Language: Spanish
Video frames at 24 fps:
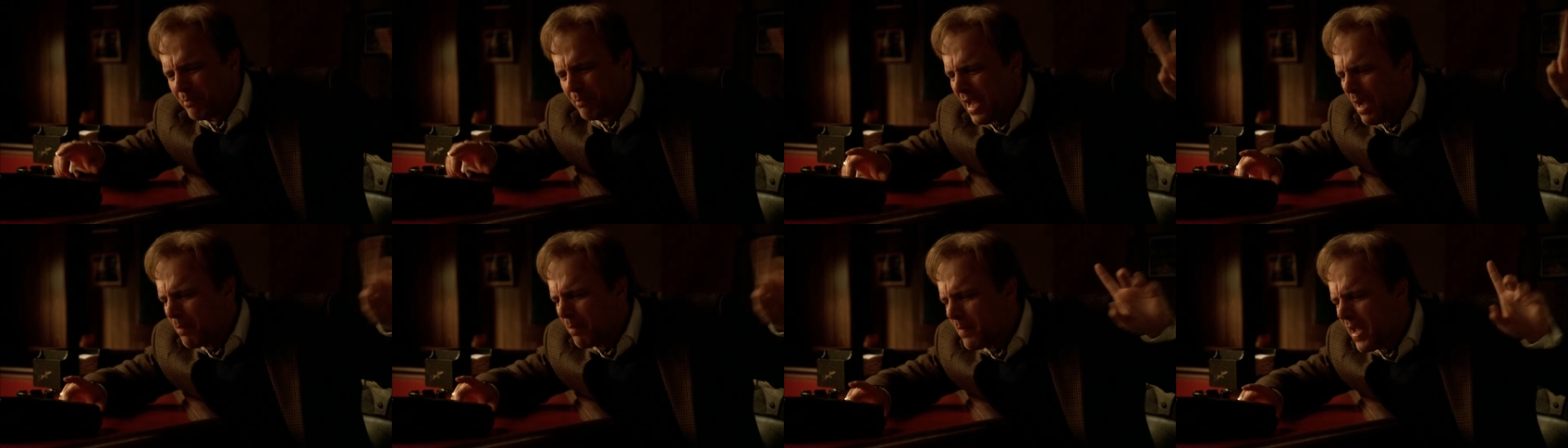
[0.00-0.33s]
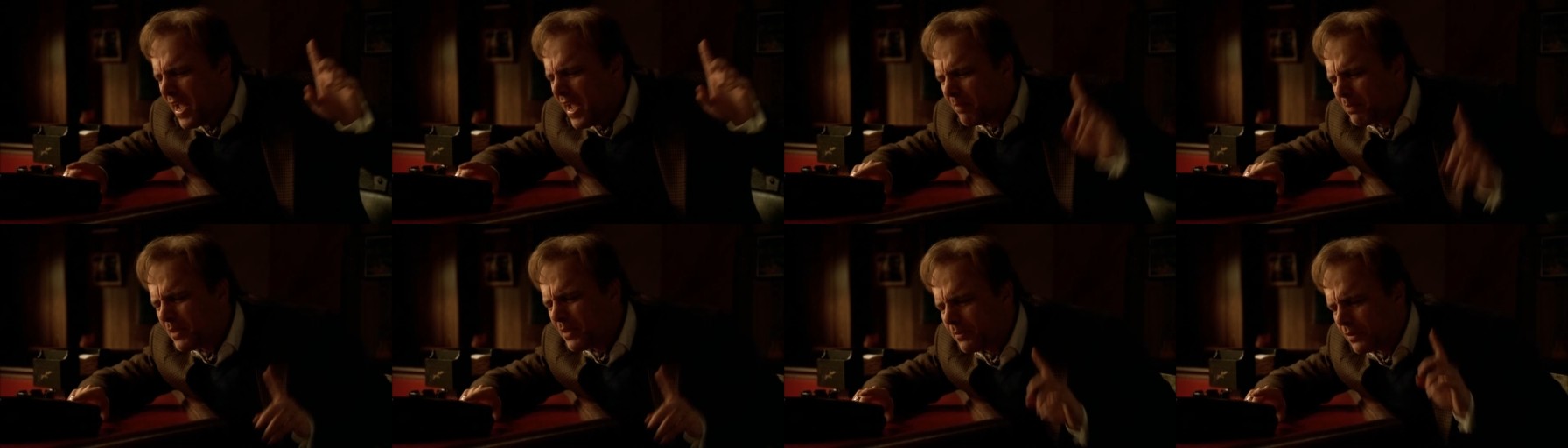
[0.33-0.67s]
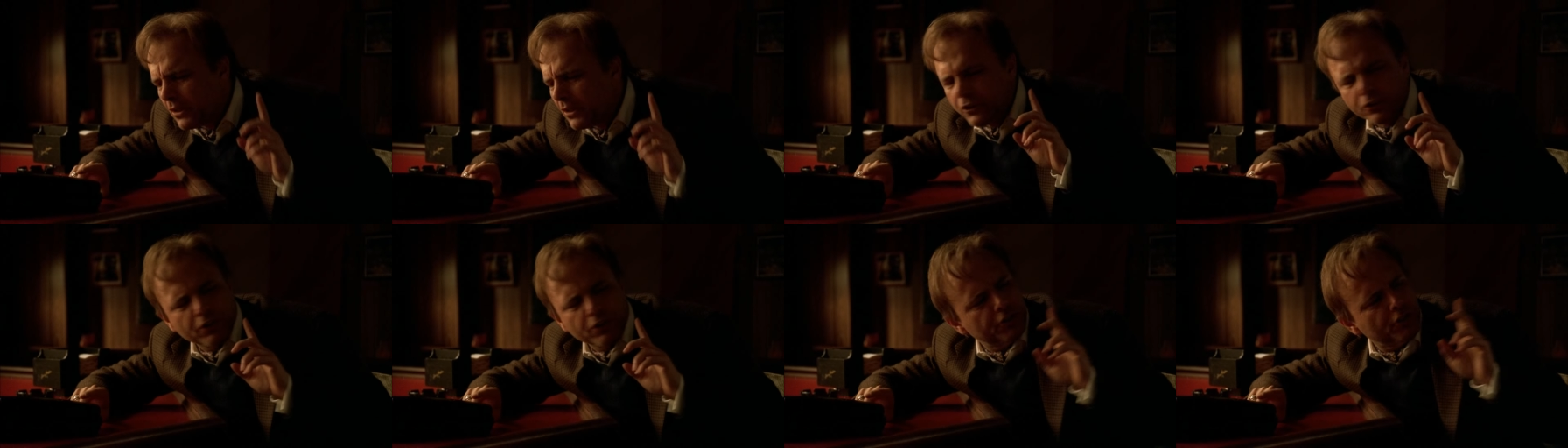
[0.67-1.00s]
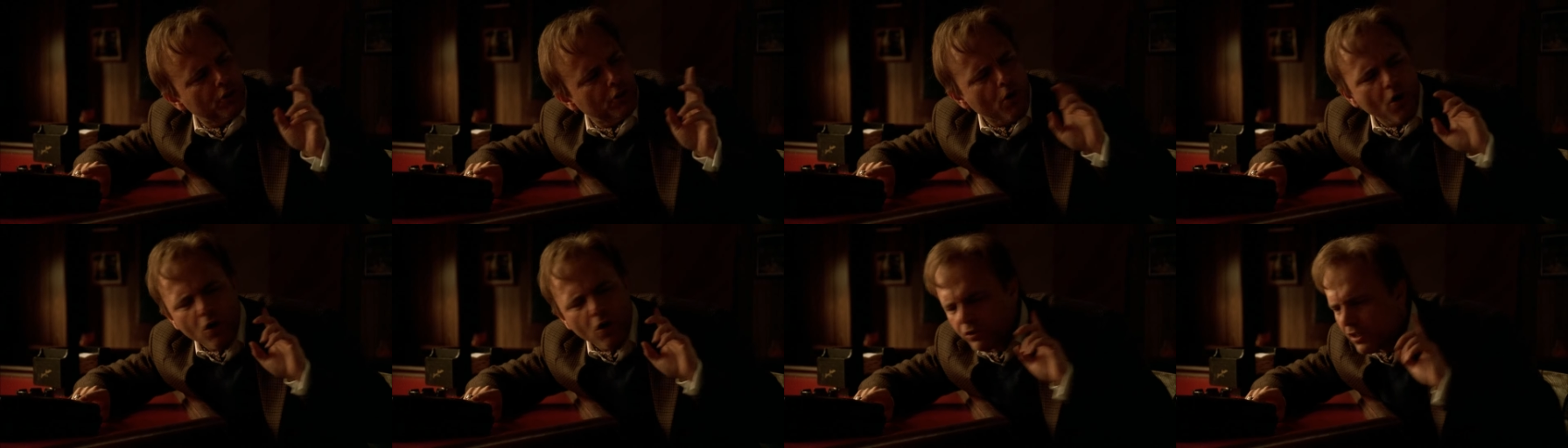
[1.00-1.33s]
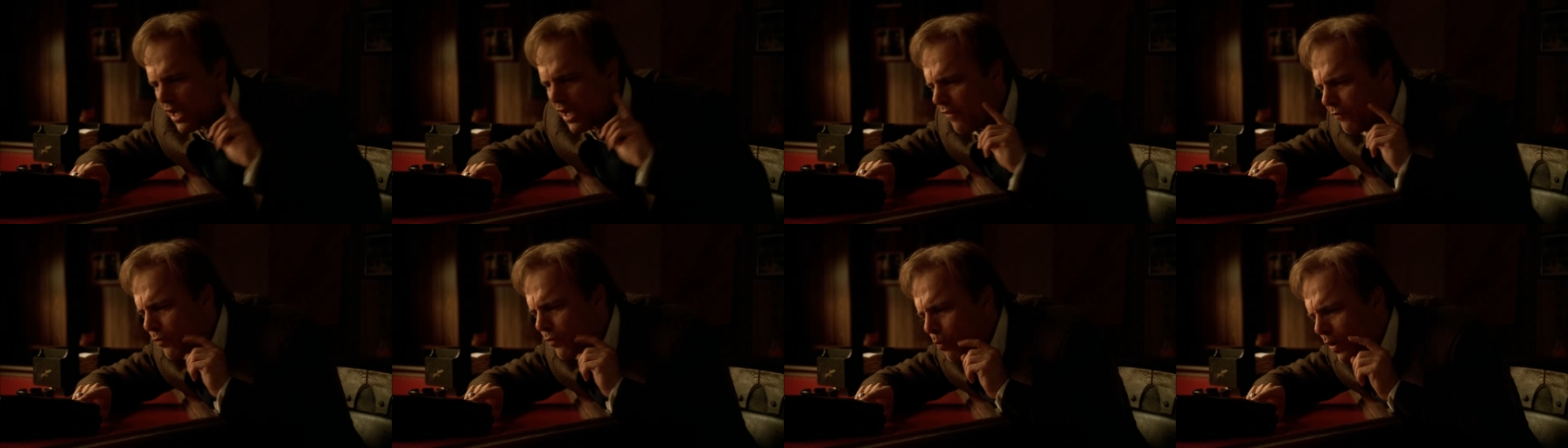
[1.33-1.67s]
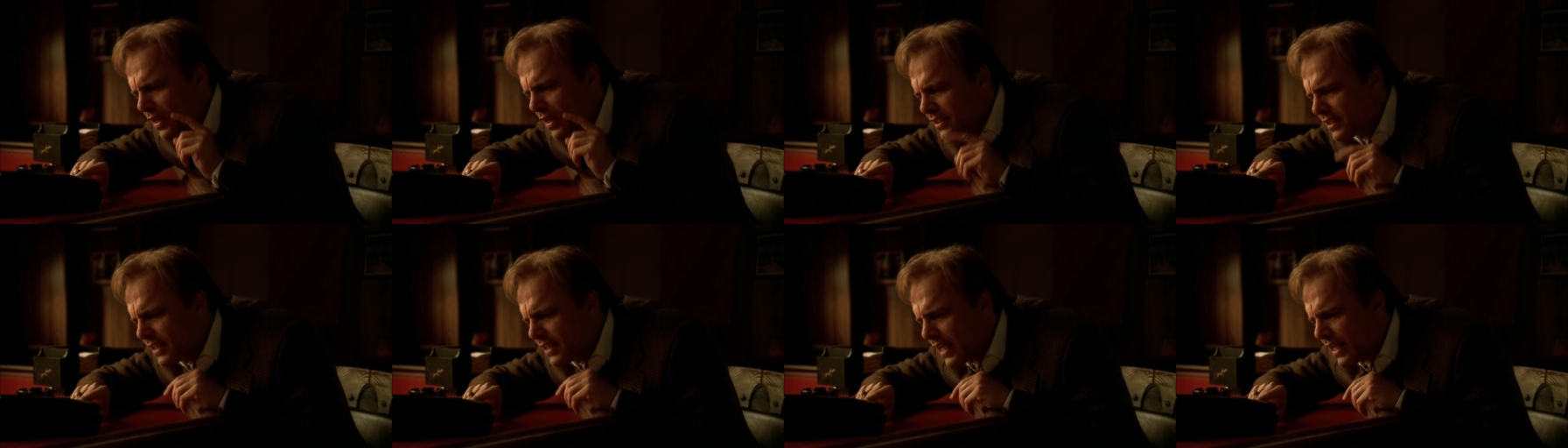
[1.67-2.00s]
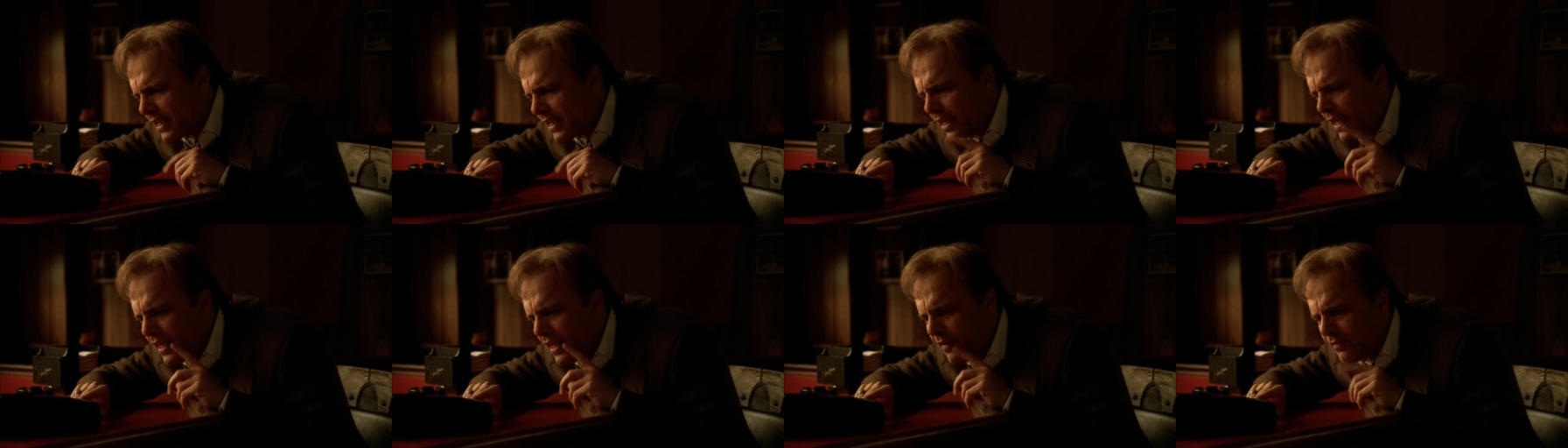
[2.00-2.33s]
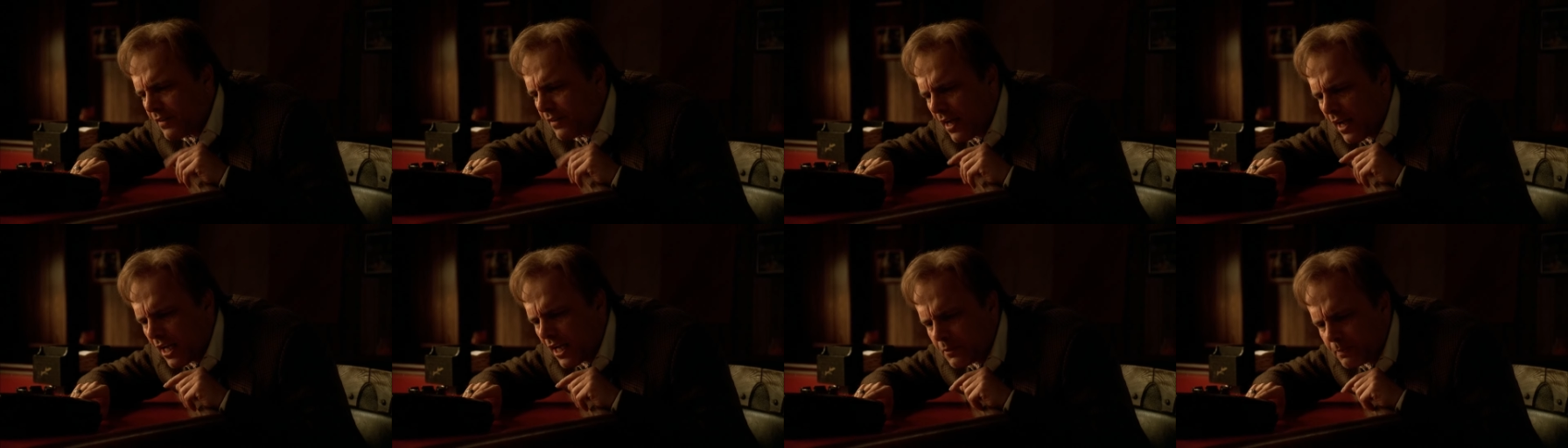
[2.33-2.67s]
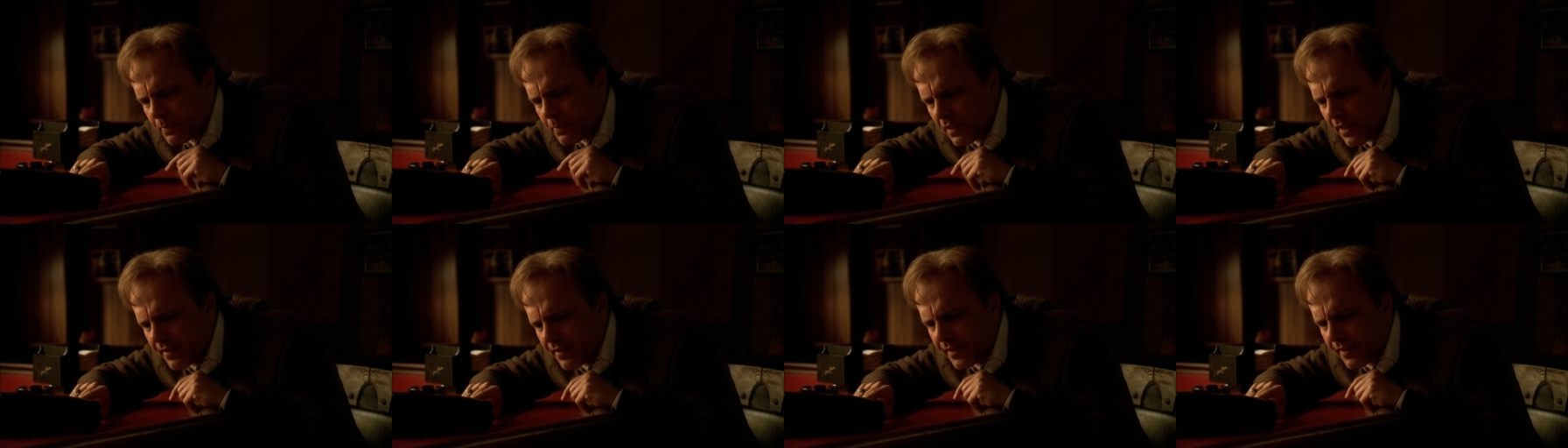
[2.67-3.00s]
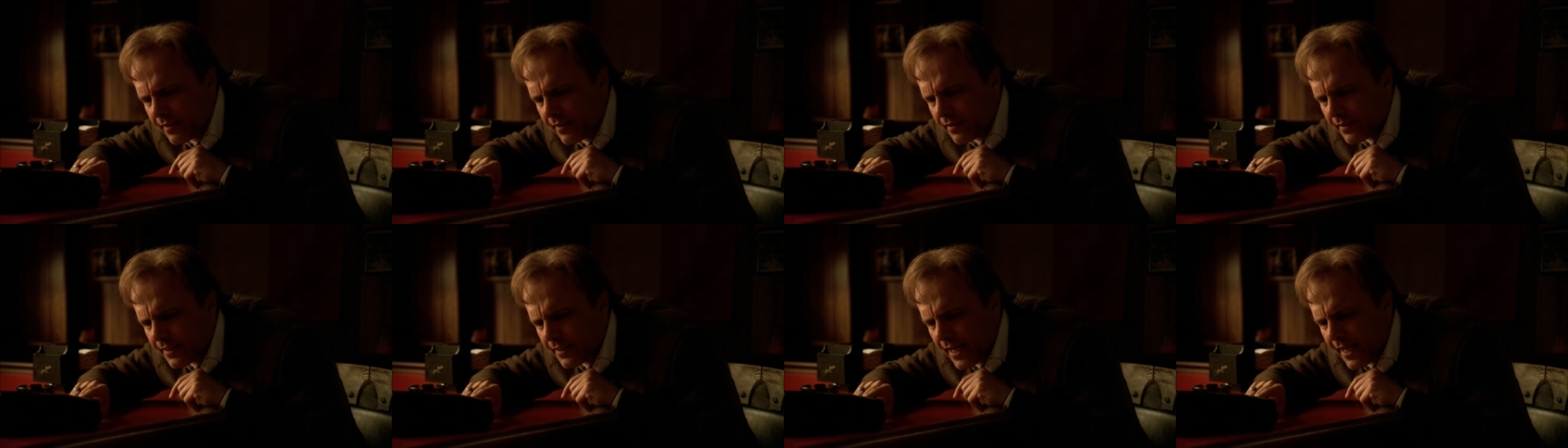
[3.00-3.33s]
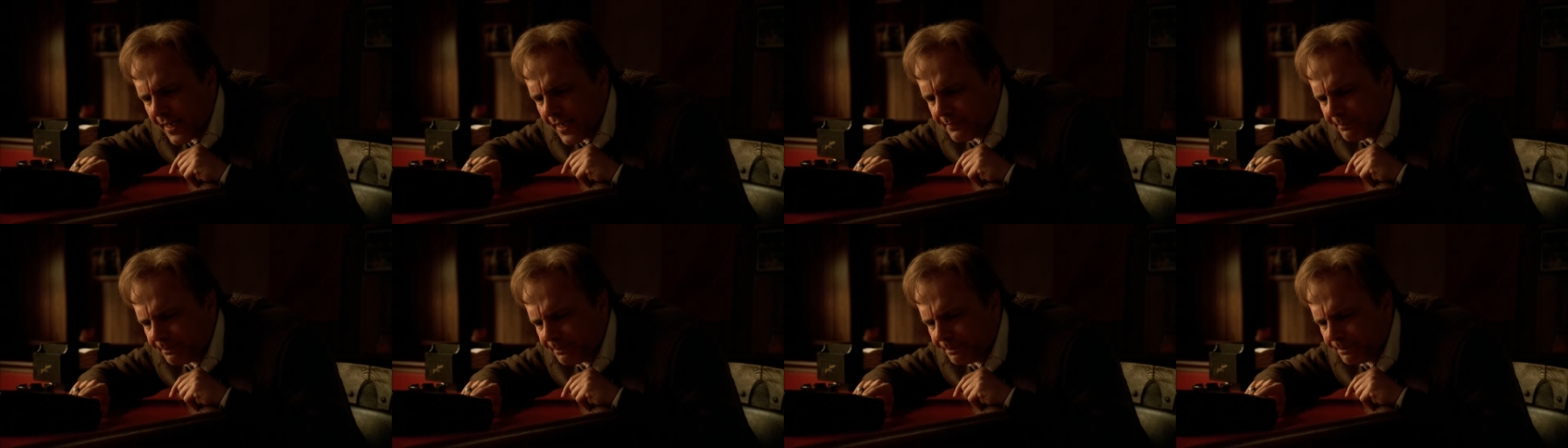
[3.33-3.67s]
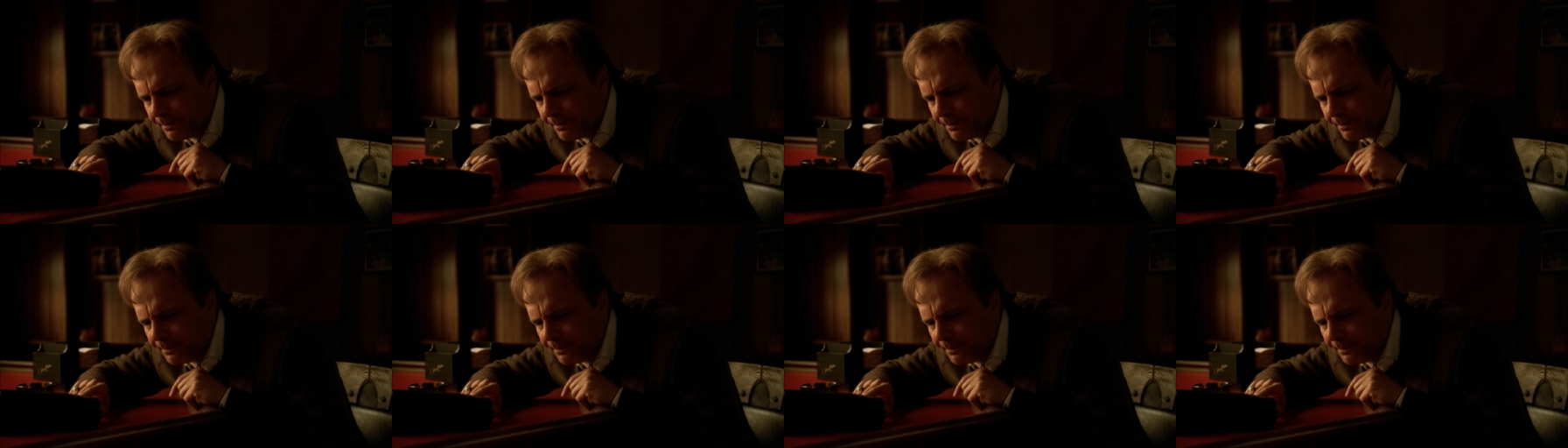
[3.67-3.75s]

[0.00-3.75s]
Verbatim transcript: Quizá Dios esté enojado con Ralph por culpar a Pauli de una